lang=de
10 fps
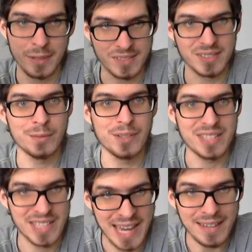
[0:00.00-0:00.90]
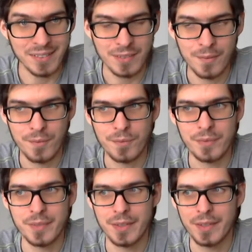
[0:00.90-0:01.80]
Resident Evil nicht kennen,
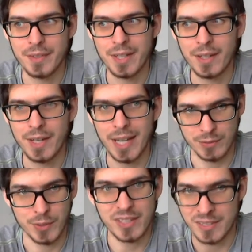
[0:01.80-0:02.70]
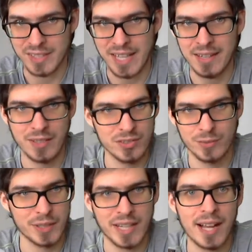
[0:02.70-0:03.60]
also wirklich nicht kennt, auch
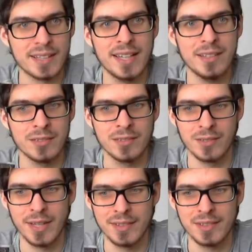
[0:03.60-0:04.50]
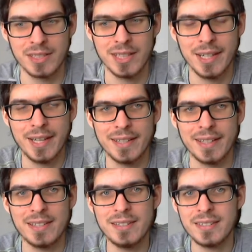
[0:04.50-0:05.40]
so von den Charakteren und so her nicht,
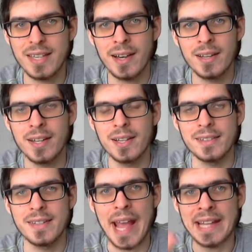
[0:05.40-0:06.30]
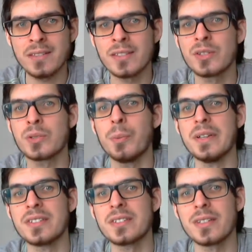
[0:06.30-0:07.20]
dann ist der, der
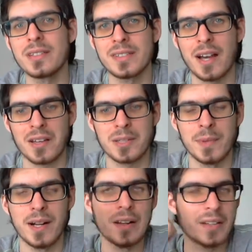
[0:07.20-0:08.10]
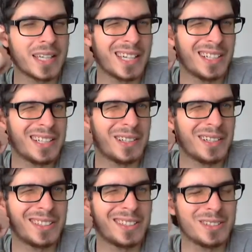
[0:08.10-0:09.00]
Endtwist, sage ich mal,
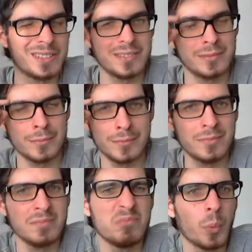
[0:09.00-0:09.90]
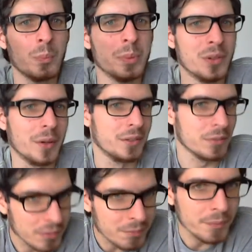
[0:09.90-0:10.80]
eher
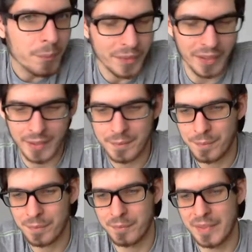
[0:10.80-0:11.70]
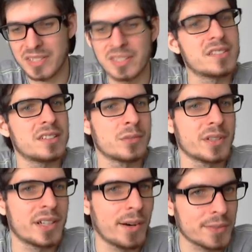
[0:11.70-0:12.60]
unbedeutend. Ja? Wer sich das jetzt so
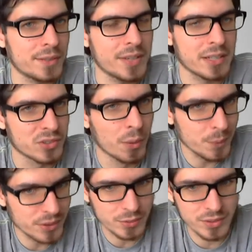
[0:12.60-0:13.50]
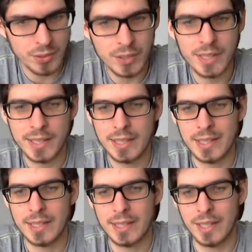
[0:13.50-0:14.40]
gekauft hat wegen Zombies und so,
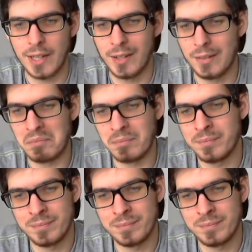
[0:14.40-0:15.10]
ähm,